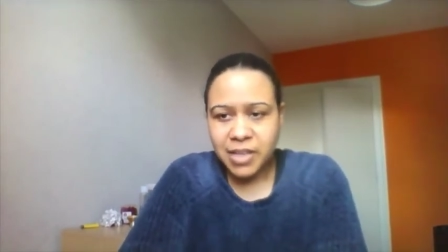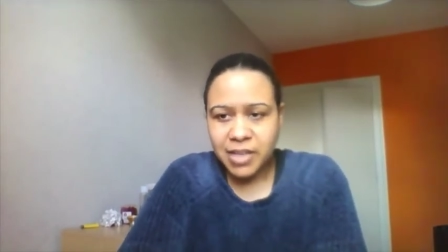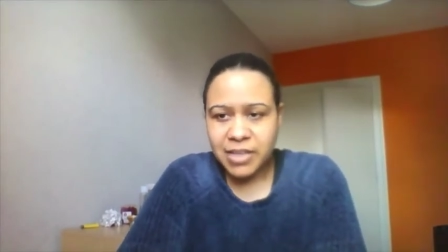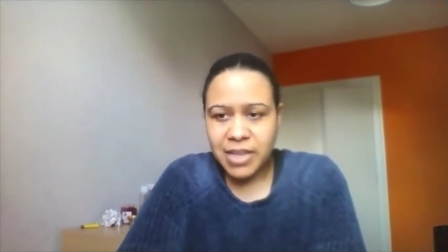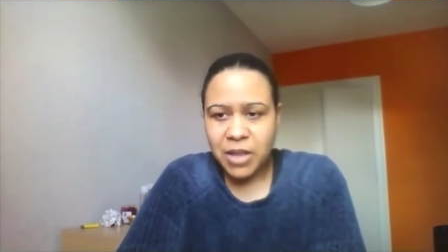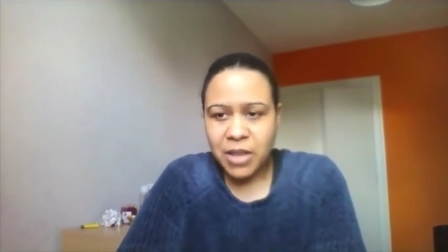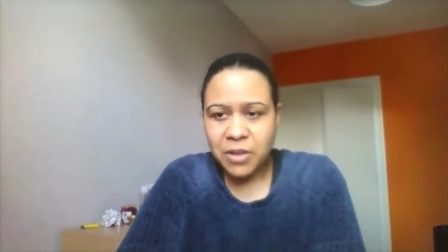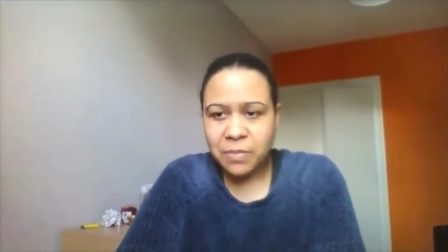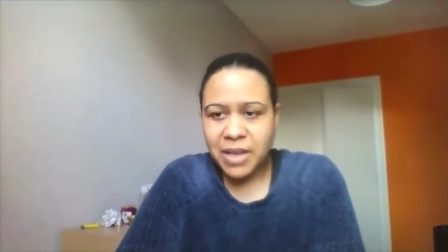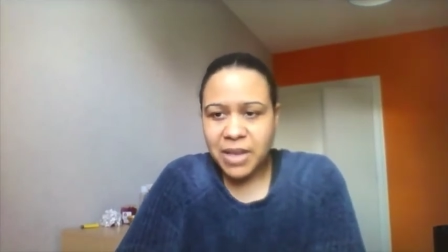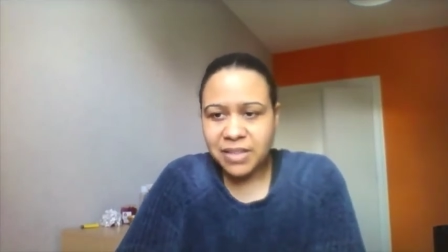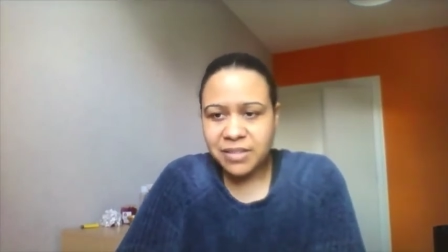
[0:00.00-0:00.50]
Il
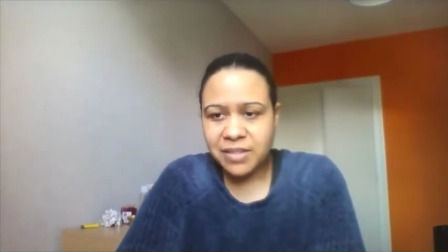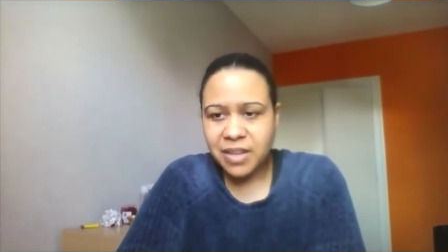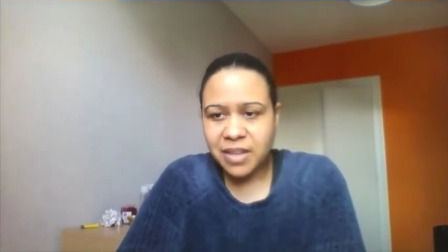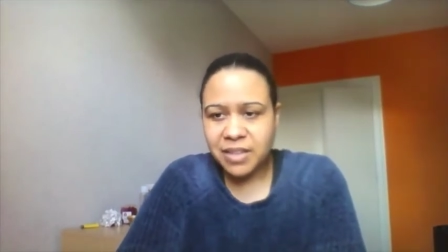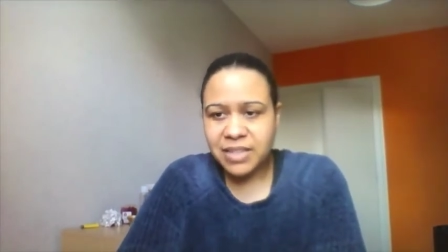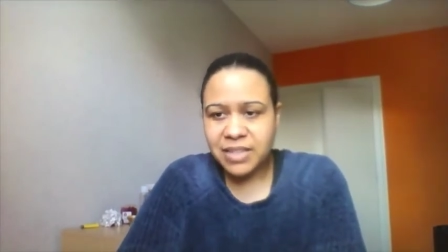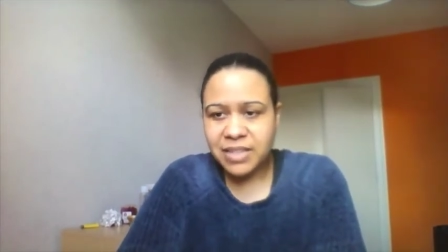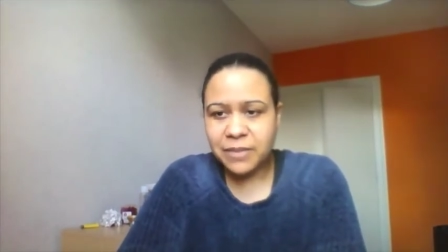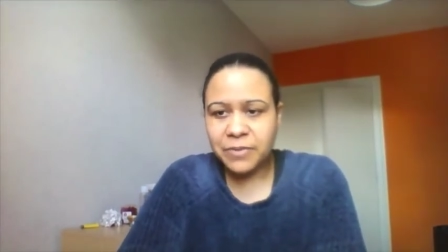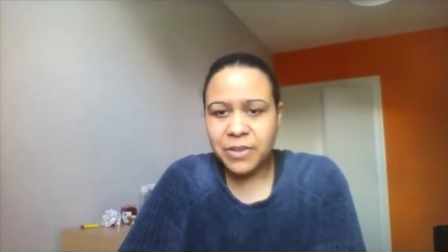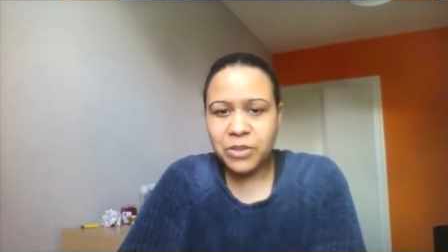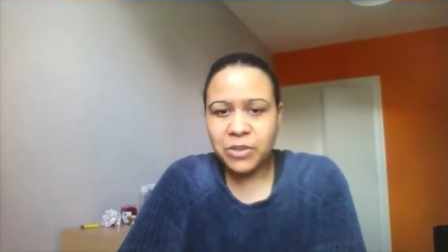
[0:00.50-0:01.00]
y a une
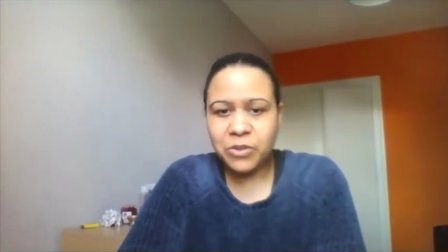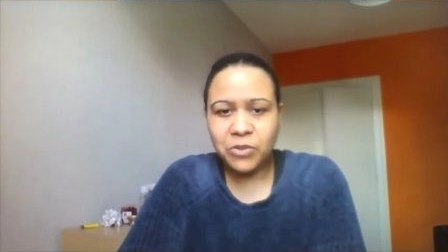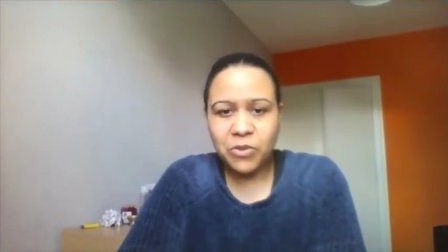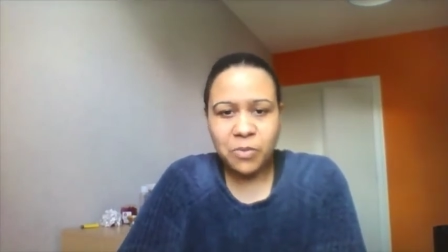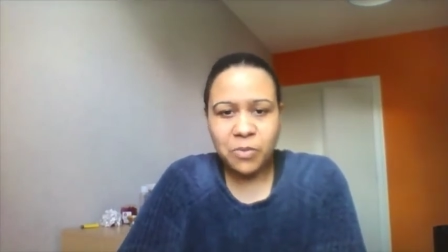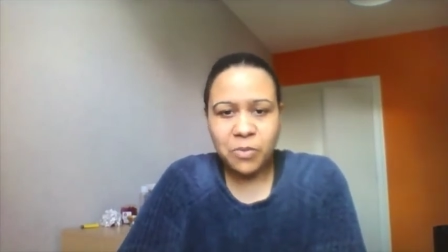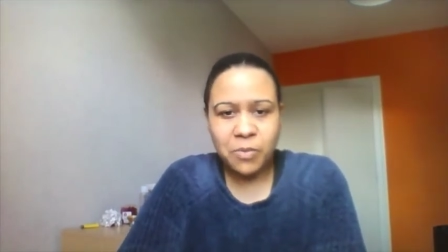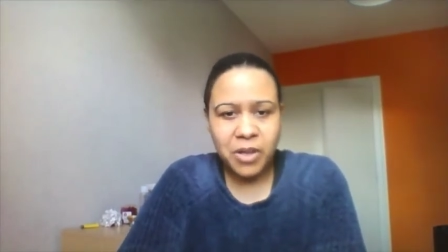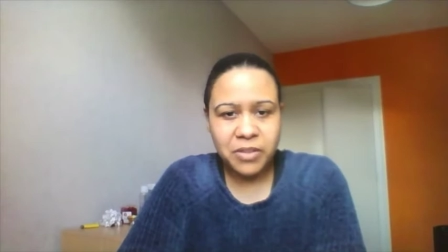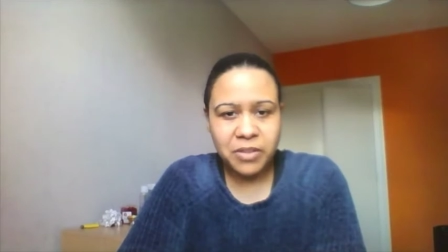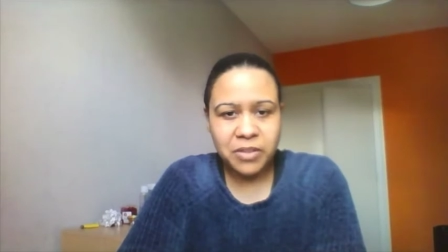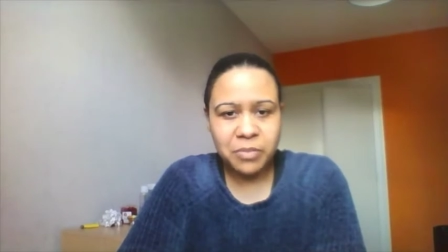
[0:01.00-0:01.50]
personne qui a fait une
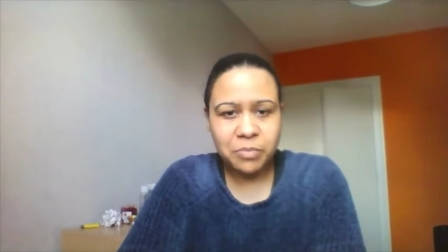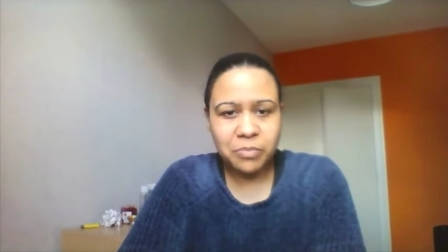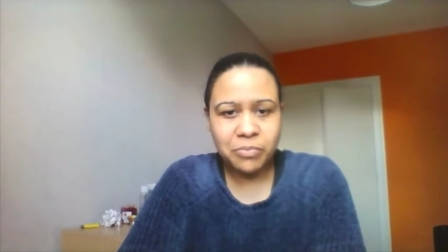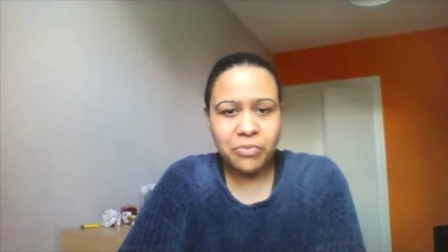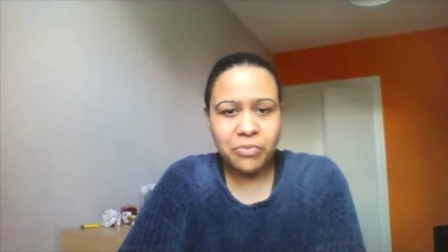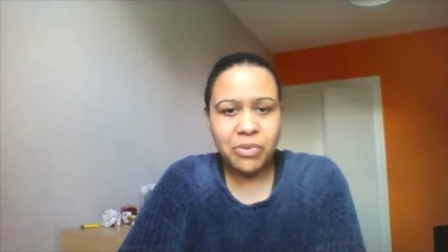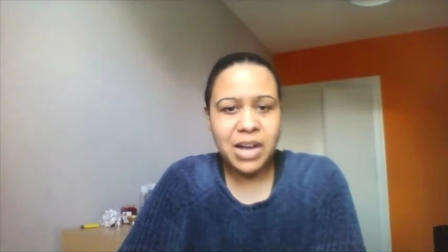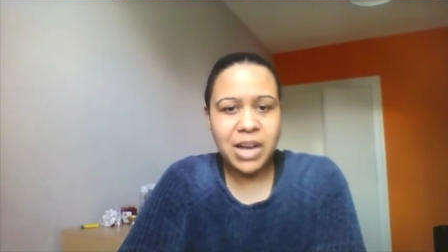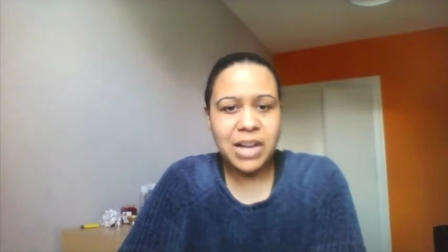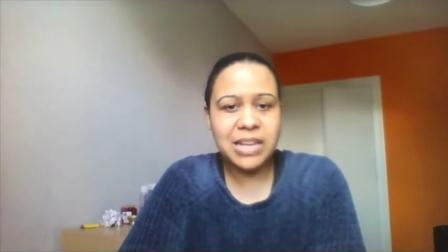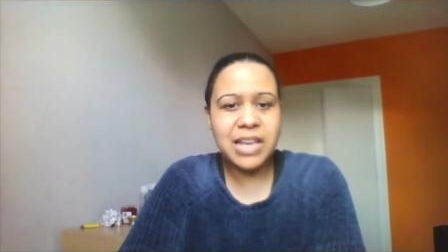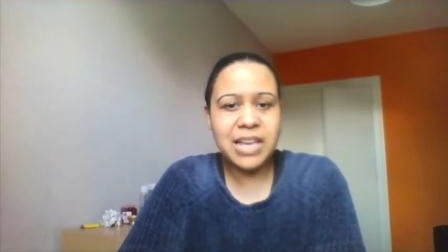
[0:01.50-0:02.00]
demande
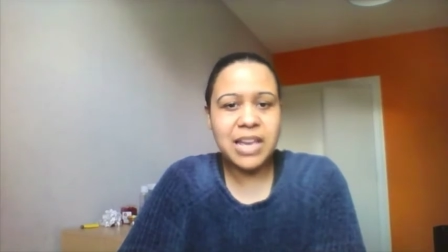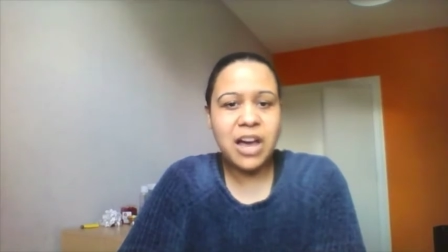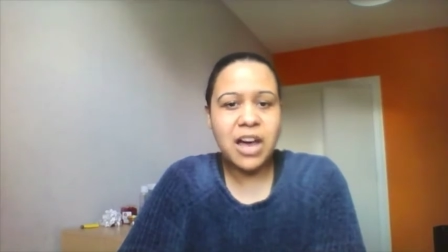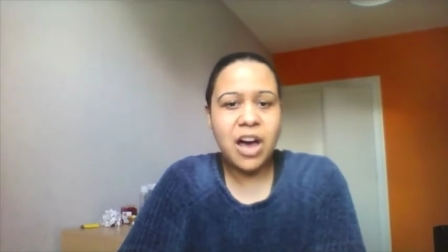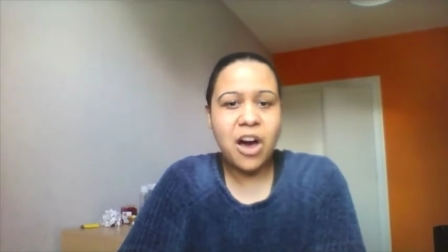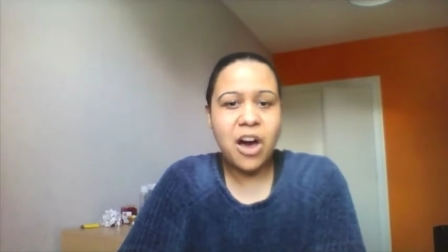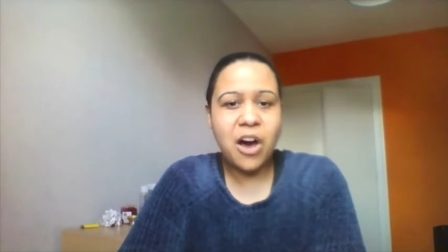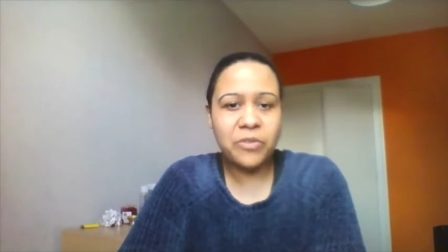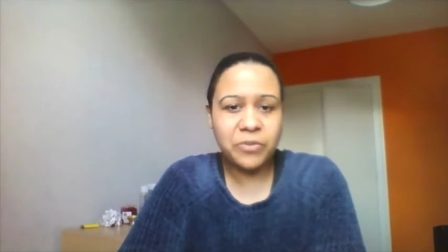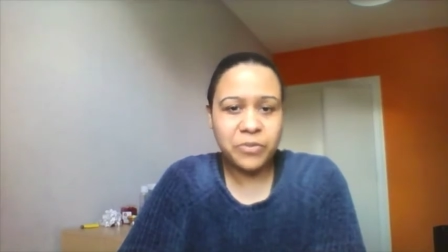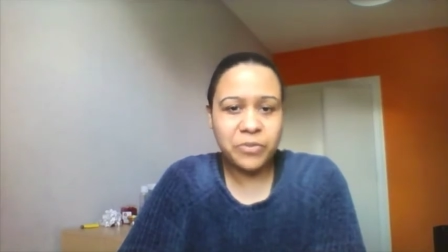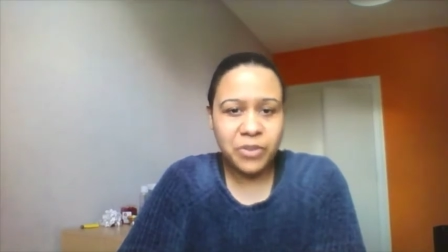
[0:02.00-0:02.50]
pour aller
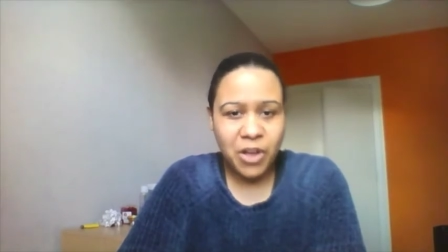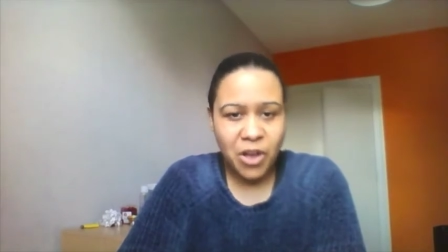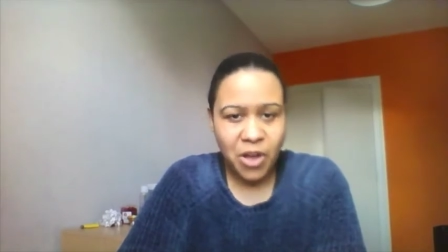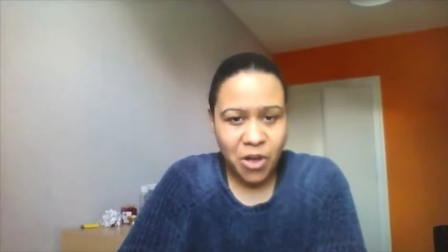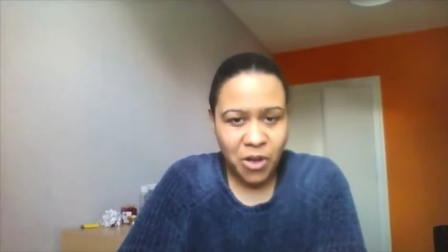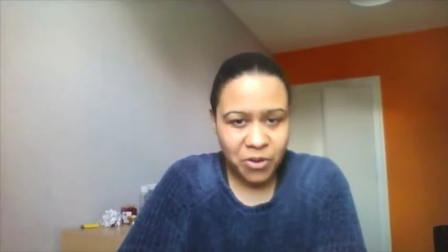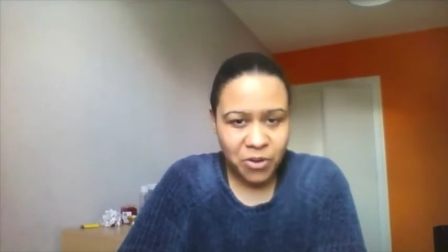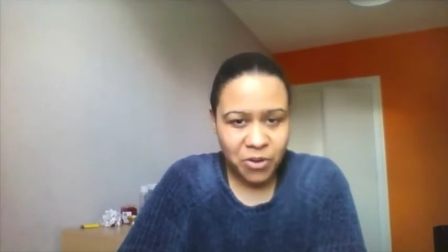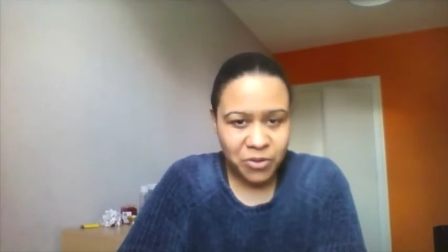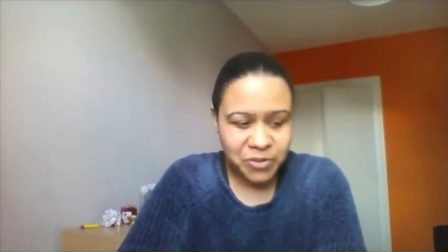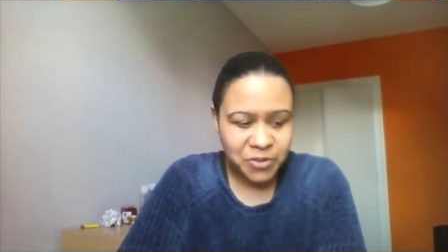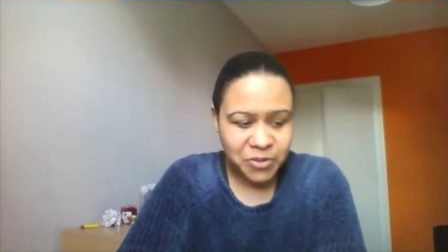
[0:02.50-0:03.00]
en
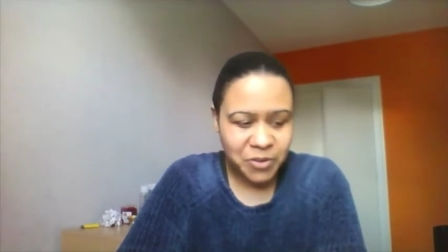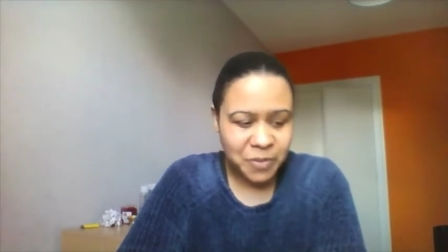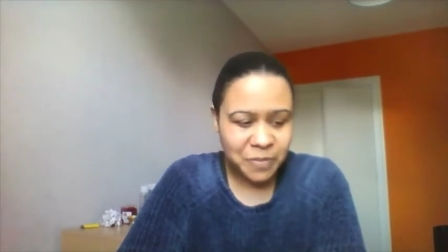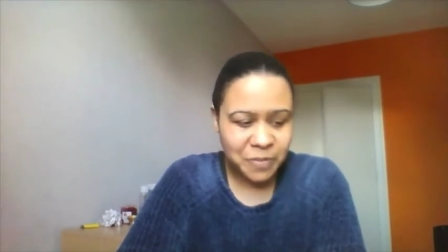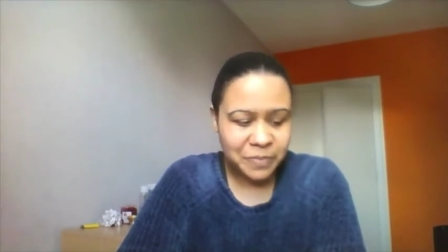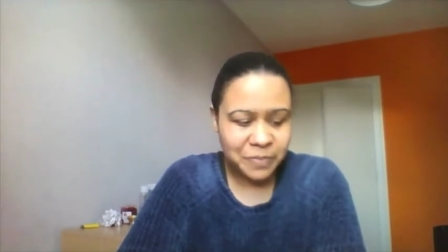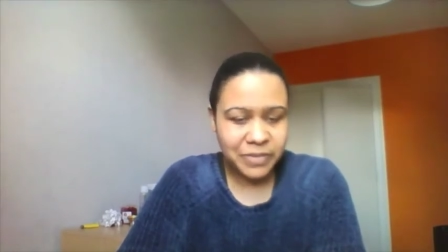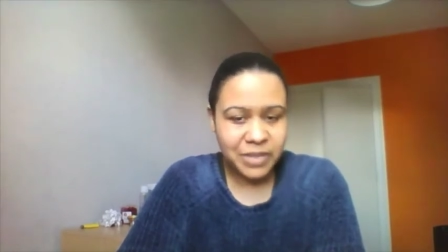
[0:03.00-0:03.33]
France.